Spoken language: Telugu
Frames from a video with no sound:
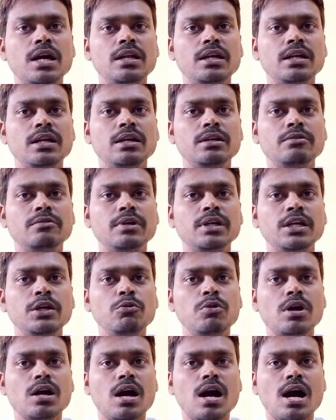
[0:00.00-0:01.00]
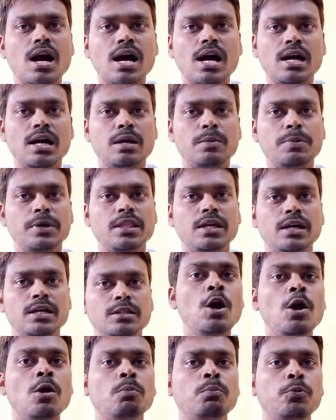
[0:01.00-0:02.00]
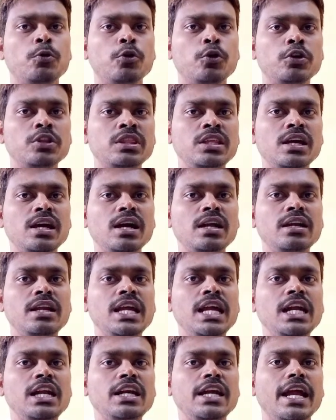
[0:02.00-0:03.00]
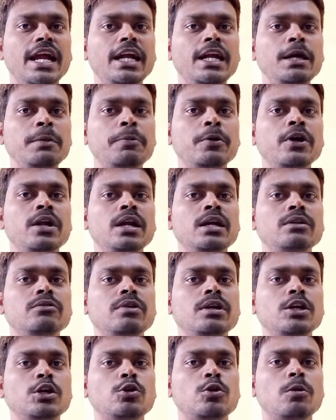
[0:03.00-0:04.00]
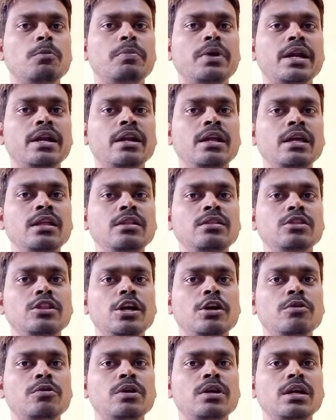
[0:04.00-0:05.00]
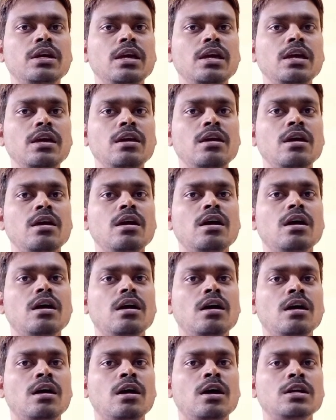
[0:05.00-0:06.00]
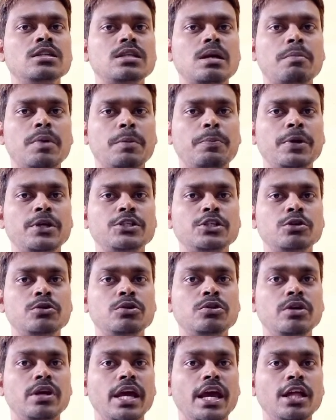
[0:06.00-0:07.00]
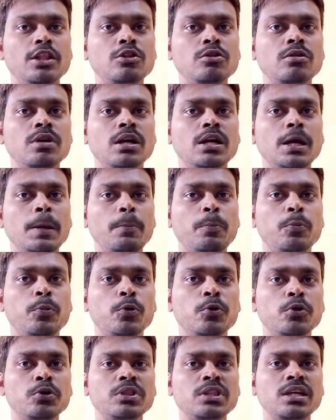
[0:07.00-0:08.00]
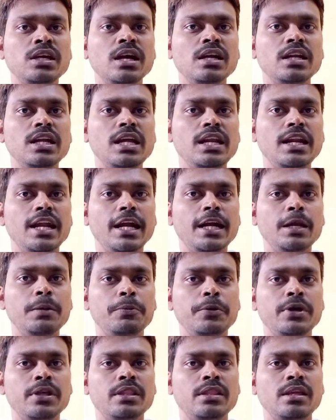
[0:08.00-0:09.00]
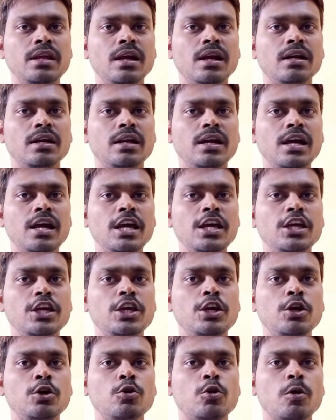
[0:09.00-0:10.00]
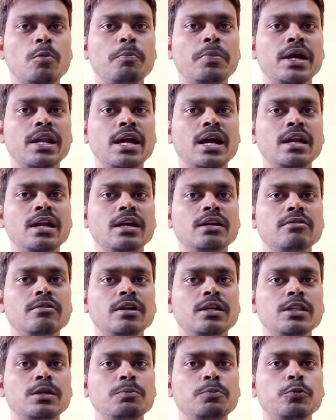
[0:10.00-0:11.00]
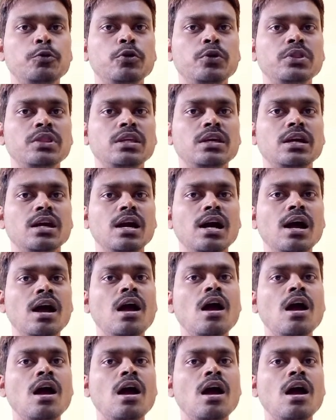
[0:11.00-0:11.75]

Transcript: కలిగినటువంటి ఒక ఆహార పదార్థం పూర్తిగా నీళ్ళు ఎండిపోయినటువంటి కొబ్బరిని దేవుడికి సమర్పించకూడదు ఎందుకంటే పూర్తిగా నీళ్ళు ఎండిపోయింది అంటే ఈ కొబ్బరి అనేటువంటిది పూర్తిగా